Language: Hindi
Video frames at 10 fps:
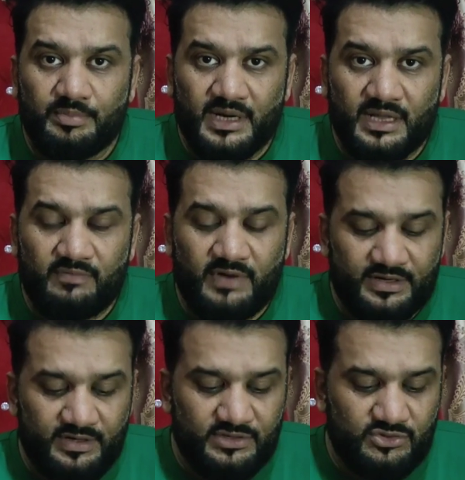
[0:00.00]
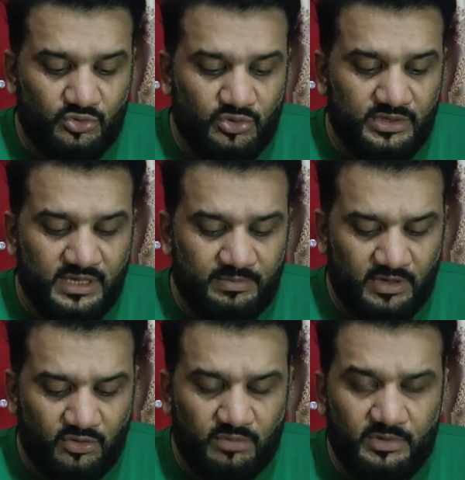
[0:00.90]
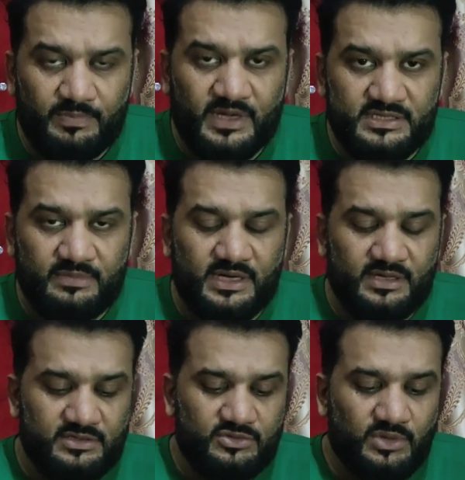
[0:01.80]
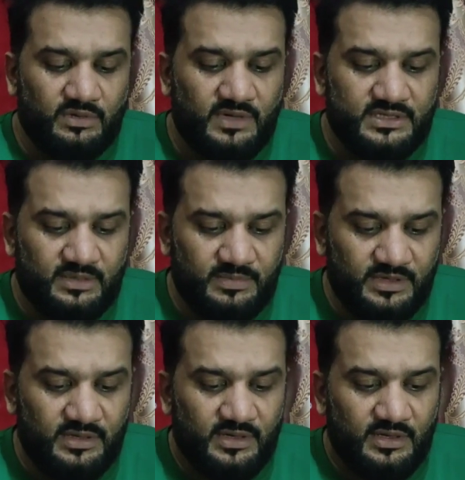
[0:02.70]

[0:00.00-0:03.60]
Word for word: बड़ा वेटनरी स्टोर है यहाँ पे लाहौर में तो पाकिस्तान मेडिकल स्टोर है वहाँ से हमें